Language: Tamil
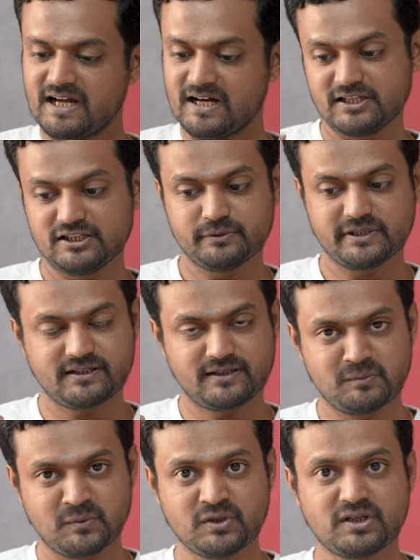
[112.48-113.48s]

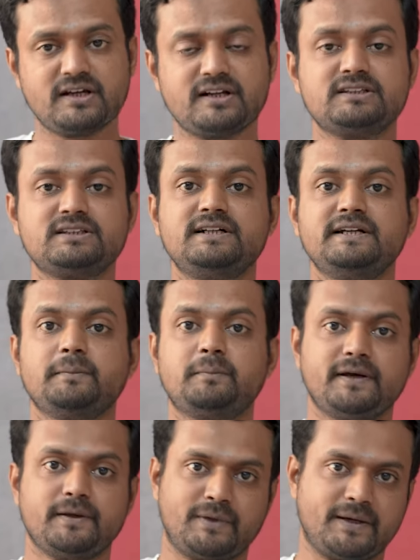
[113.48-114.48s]
கருதுவதன் முன் கருத்தழிய
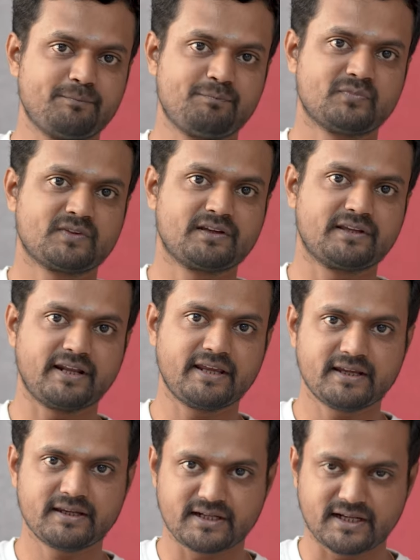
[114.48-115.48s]
பாயுமா
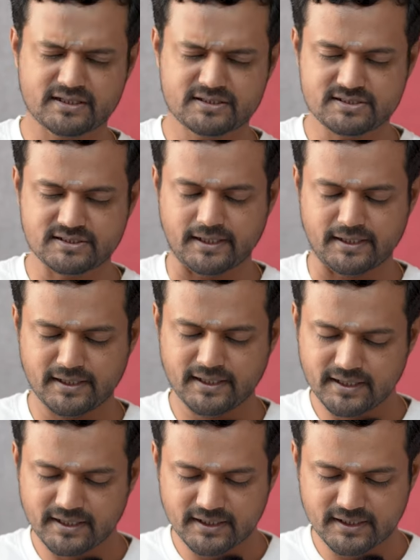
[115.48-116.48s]
இறையை நினச்சி
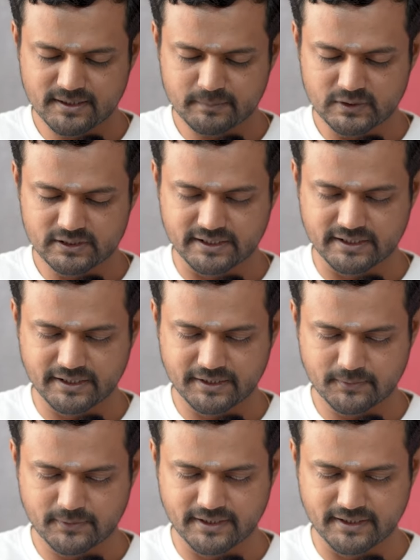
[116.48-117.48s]
எந்நேரமும் அந்த
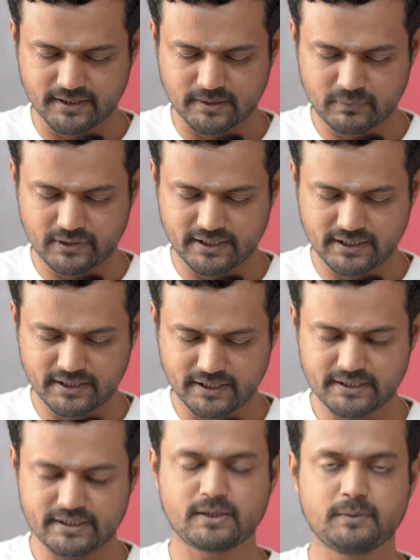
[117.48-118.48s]
இறையனுடைய நினப்பிலேயே
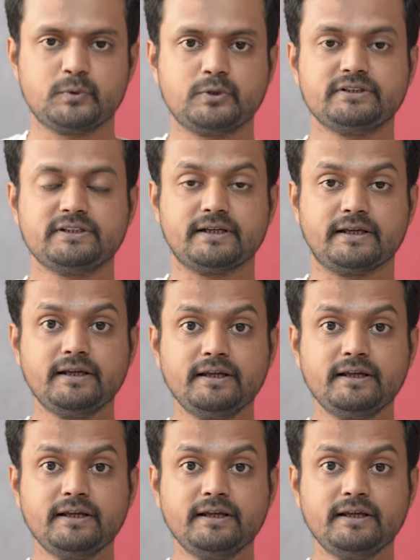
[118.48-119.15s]
இருக்கும் பொழுது